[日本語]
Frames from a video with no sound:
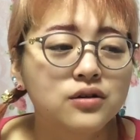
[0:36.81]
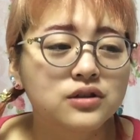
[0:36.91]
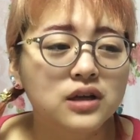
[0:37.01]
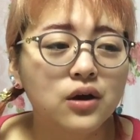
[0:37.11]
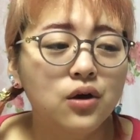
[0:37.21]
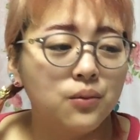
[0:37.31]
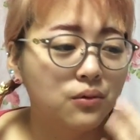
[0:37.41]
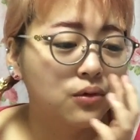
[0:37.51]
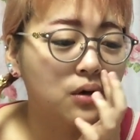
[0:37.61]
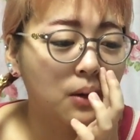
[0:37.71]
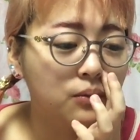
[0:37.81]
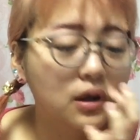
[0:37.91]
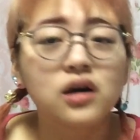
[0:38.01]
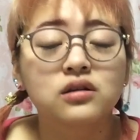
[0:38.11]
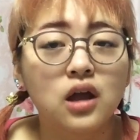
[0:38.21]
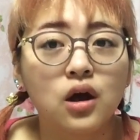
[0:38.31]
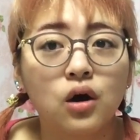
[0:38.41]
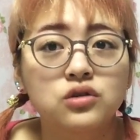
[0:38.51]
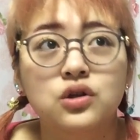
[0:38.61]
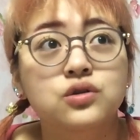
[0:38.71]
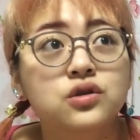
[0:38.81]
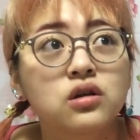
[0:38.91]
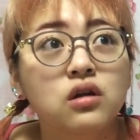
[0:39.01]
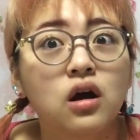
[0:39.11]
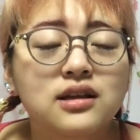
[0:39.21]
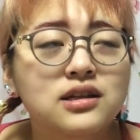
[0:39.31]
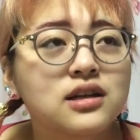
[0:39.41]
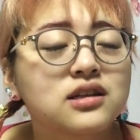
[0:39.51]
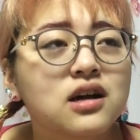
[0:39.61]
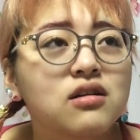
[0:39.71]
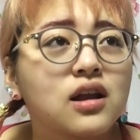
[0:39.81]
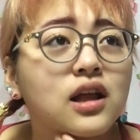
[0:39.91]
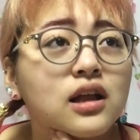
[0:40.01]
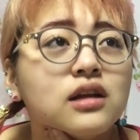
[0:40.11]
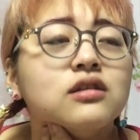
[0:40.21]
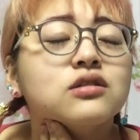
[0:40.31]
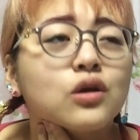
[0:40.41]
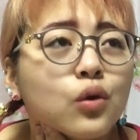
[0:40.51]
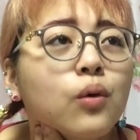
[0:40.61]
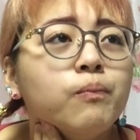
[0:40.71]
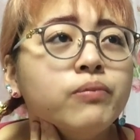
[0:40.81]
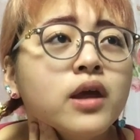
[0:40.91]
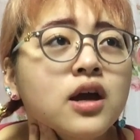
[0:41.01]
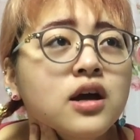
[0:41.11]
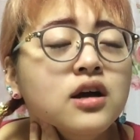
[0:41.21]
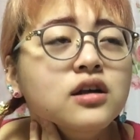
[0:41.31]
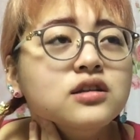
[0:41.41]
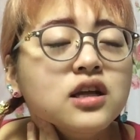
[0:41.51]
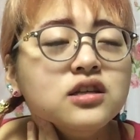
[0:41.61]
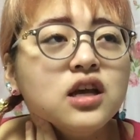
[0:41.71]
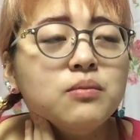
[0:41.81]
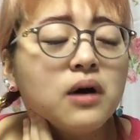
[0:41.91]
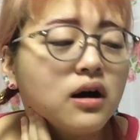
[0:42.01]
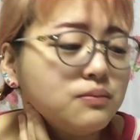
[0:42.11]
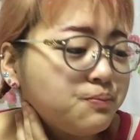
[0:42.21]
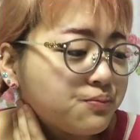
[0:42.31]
二日酔いとかもなくて、あ、全然ない。2、3時間ぐらい寝たんですけど、全然今、